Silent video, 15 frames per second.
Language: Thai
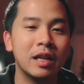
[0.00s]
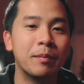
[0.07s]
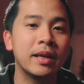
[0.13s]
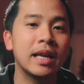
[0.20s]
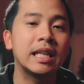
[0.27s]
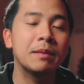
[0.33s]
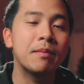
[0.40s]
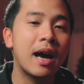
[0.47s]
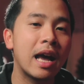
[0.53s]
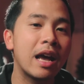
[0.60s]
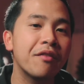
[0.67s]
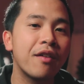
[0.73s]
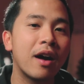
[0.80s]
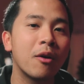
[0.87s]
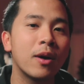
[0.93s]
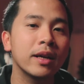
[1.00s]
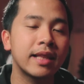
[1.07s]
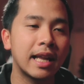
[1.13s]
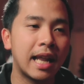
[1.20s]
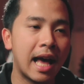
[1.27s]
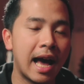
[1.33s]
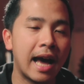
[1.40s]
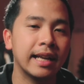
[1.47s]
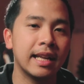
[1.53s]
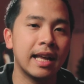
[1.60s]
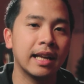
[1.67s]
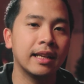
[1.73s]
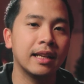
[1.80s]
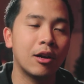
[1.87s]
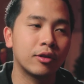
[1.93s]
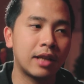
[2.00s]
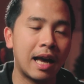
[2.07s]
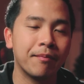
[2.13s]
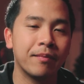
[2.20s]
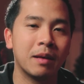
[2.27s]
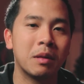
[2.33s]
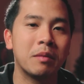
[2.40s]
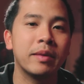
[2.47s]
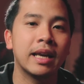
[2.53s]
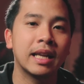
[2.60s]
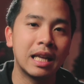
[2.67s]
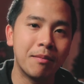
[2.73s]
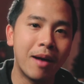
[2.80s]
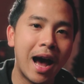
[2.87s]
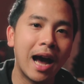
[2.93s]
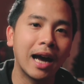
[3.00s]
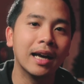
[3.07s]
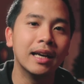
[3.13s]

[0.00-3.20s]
เดี๋ยวบิงอธิบายให้ฟังว่าแต่ละอันเนี่ยที่เราทำเนี่ยมันมีอะไรบ้าง